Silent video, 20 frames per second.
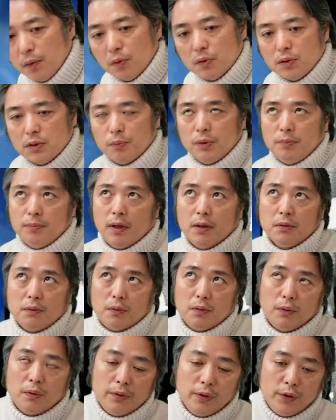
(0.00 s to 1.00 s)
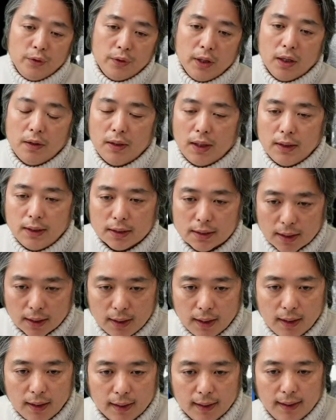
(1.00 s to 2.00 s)
この人も今のところは4年ぐらいです
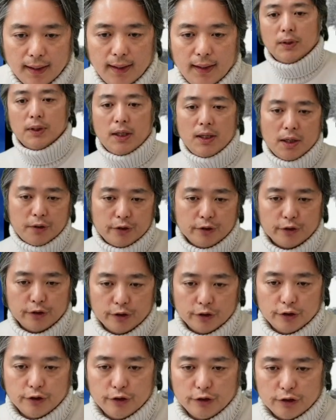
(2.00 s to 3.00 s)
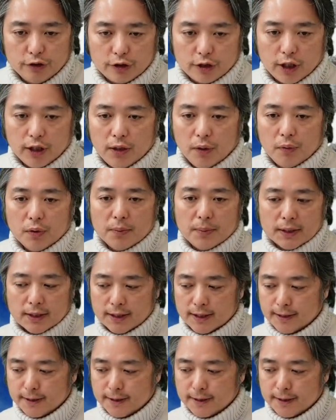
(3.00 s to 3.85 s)
かね。問題なく過ぎておりま